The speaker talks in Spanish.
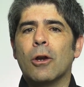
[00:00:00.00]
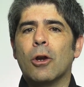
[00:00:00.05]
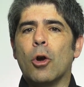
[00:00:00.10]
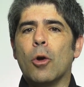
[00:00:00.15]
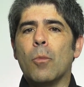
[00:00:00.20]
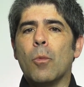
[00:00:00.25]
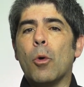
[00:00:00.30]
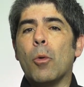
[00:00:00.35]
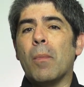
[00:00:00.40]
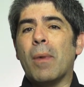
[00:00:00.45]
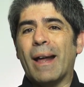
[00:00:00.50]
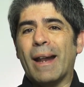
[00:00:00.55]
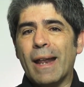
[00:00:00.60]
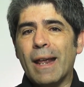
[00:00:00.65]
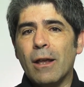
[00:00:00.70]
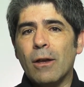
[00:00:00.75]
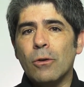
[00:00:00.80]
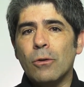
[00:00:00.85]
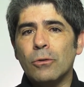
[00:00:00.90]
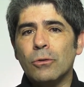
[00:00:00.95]
como
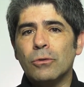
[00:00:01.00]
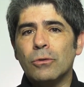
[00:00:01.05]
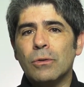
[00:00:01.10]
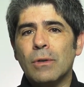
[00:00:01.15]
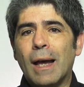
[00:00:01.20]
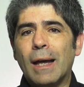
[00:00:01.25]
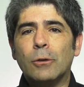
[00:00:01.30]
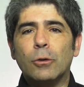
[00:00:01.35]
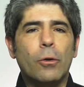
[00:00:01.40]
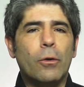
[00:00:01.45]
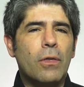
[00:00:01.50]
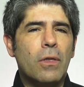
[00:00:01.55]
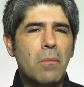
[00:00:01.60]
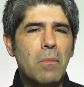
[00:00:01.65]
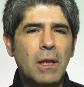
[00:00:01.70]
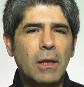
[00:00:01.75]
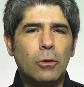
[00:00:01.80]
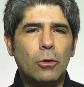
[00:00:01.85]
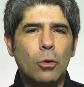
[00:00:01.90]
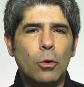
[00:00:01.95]
mareos,
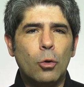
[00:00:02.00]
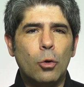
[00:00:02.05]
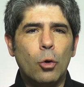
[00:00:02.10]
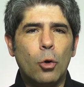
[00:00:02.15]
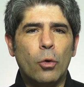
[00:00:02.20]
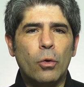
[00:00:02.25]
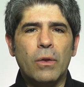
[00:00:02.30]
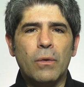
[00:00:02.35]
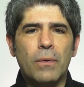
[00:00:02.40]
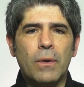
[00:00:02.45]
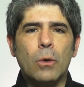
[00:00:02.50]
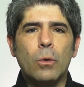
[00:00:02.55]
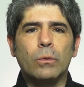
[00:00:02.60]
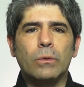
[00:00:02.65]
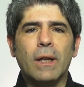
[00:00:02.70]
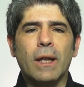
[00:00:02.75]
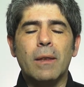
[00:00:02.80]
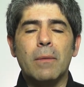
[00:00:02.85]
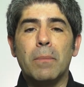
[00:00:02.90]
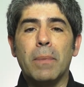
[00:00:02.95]
aturdimiento o
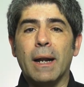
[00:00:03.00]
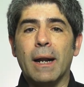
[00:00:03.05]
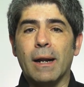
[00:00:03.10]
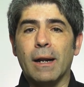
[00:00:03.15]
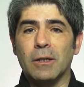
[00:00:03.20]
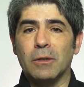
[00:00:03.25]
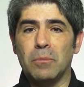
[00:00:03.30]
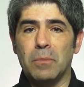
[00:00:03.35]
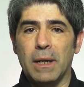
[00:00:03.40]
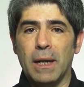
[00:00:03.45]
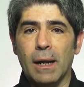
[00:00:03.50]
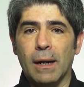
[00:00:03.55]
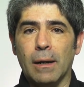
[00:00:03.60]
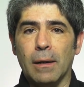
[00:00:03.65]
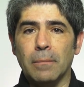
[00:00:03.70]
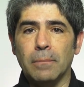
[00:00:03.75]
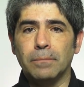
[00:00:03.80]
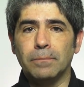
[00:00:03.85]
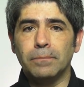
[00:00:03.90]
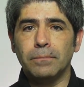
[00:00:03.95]
dificultad para respirar.